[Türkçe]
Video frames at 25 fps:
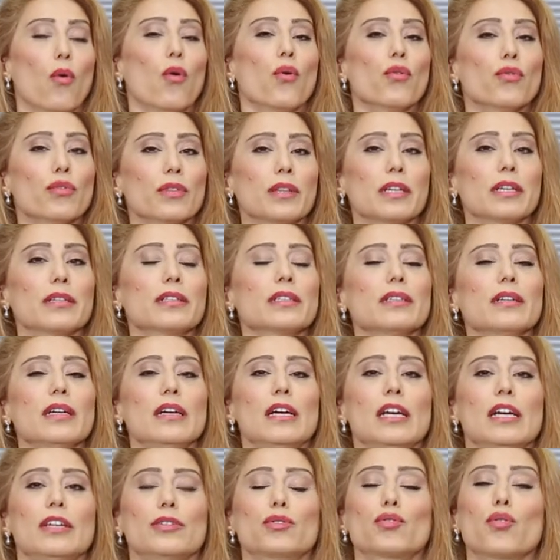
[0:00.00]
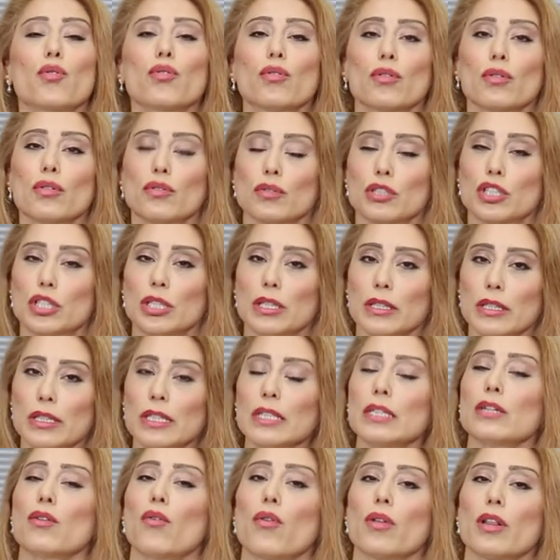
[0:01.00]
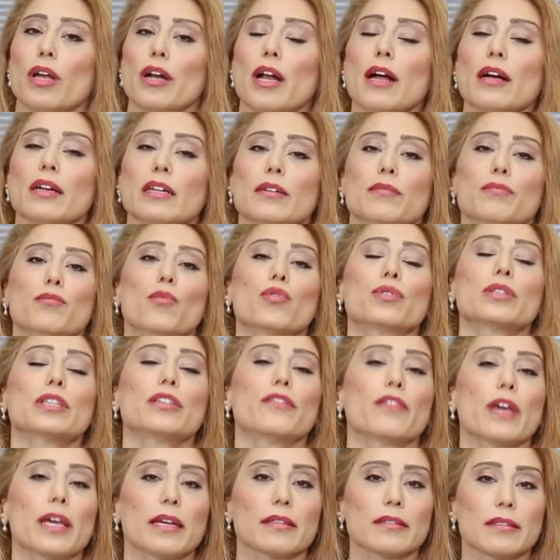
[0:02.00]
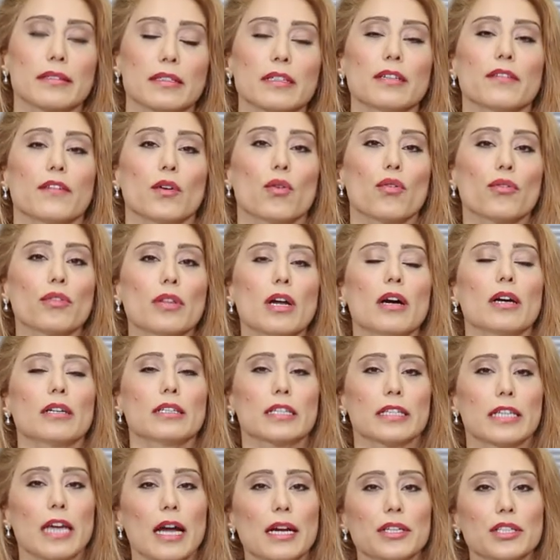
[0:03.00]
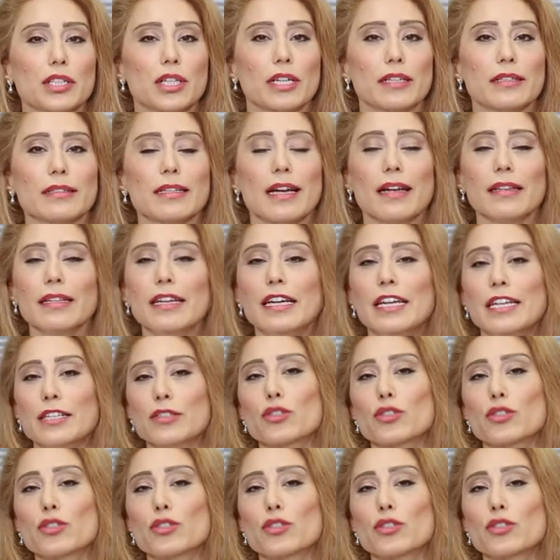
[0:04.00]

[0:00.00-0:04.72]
onları çok ciddi olarak motive etti ve onlar da gerçekten